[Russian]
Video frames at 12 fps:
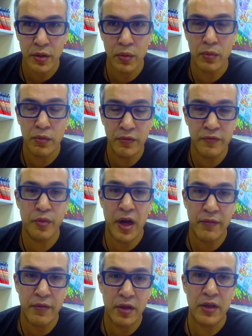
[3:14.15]
то он
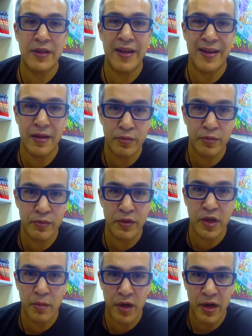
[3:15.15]
вправе
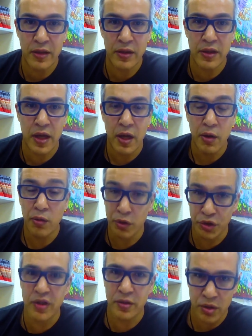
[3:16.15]
требовать обратно
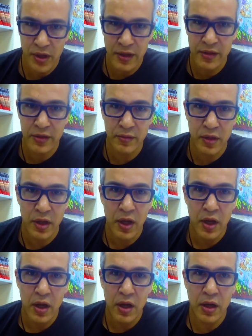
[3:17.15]
от государства э,
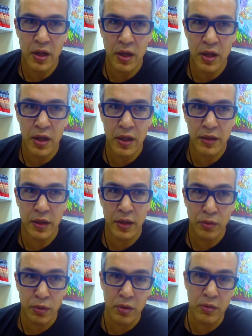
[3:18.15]
а,
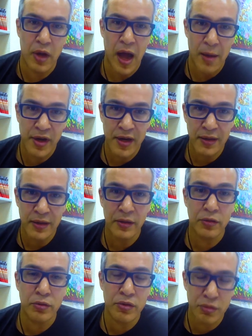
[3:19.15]
налогово
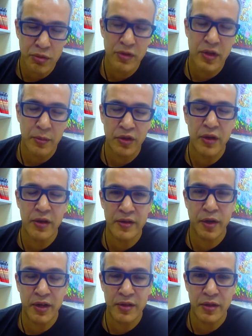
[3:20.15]
обратно, то есть тот самый
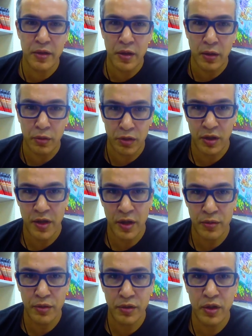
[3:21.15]
13% налог на
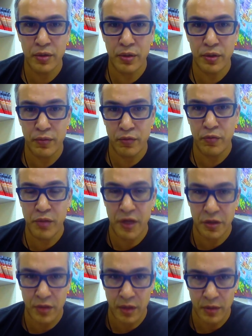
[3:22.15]
доход, который он
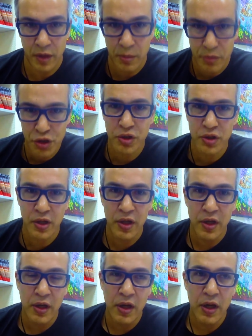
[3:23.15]
платит обычно,
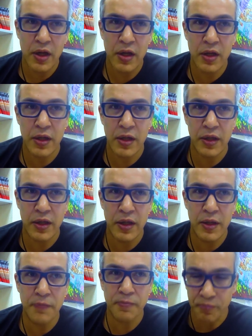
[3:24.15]
э,
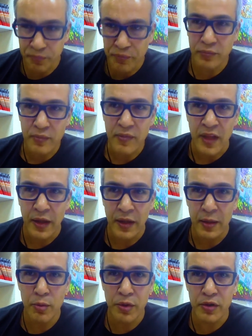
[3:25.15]
и
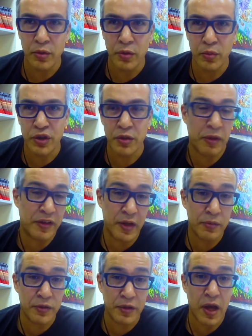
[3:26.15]
Таким образом, он может
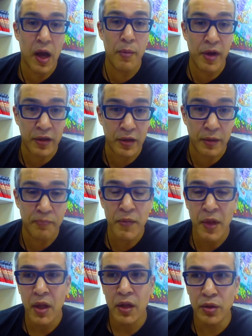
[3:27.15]
потребовать это обратно.
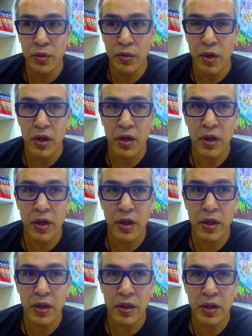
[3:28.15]
Но
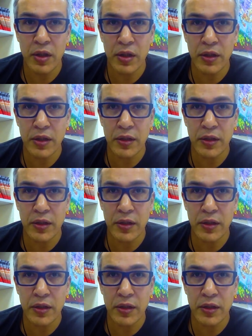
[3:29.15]
а,